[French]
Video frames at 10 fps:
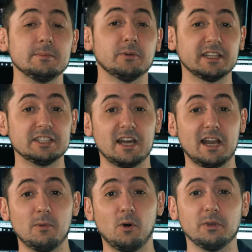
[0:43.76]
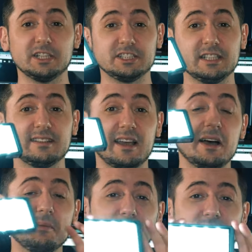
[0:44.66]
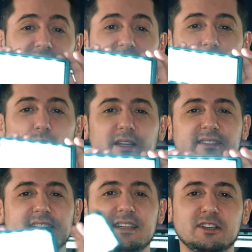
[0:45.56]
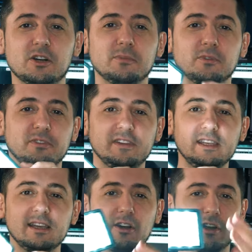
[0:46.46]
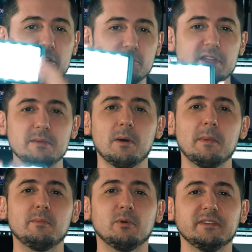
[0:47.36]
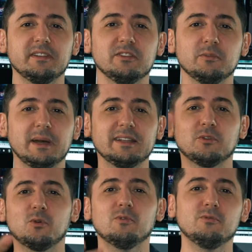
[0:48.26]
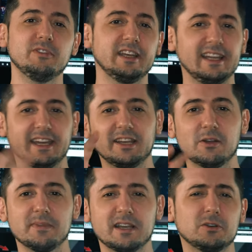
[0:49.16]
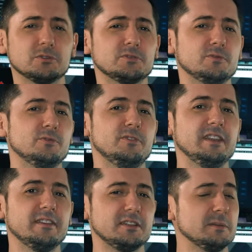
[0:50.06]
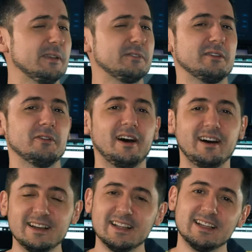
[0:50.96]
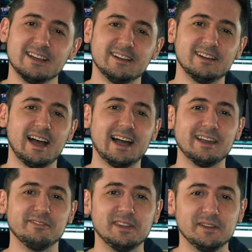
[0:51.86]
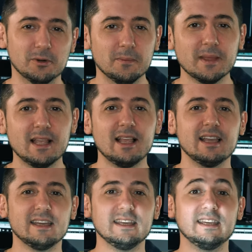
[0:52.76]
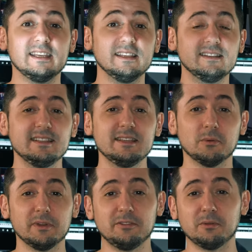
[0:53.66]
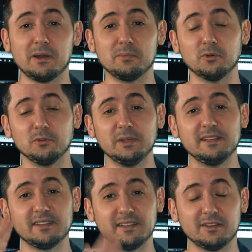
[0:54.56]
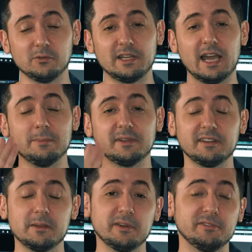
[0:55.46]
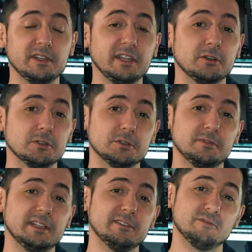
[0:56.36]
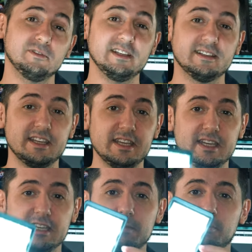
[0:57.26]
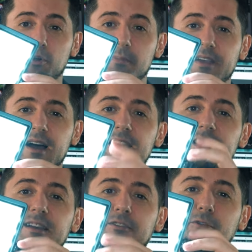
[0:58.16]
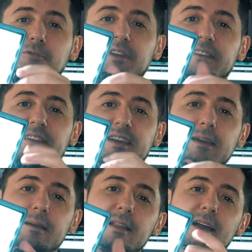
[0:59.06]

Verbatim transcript: C'est pour ça que généralement on achète un petit boîtier comme ceci. Alors là il est au minimum hein, pour essayer de pas trop vous éclairer comme ça quand je vous vise. Je sais pas ce que ça donnera euh, à la vidéo. Et ici, on est sur un produit très très haut de gamme, très très bien fini que je vais vous détailler, qui peut comme ça se fixer.